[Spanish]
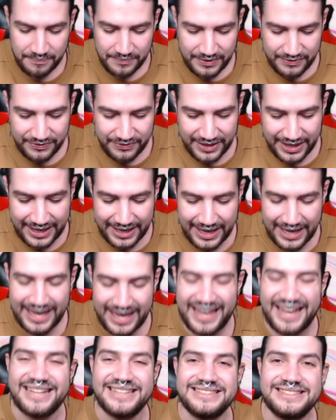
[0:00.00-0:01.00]
de qué
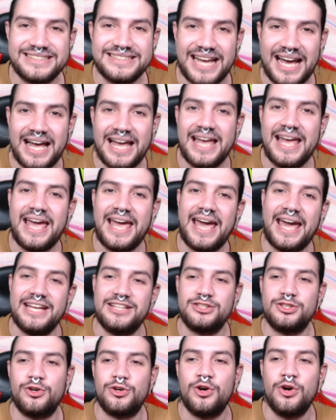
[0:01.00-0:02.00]
está
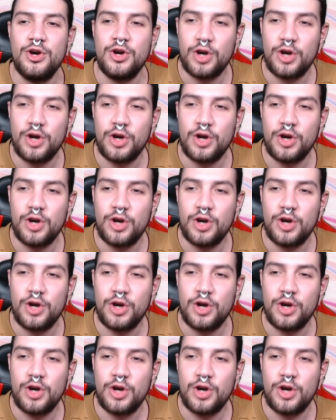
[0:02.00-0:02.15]
hecho.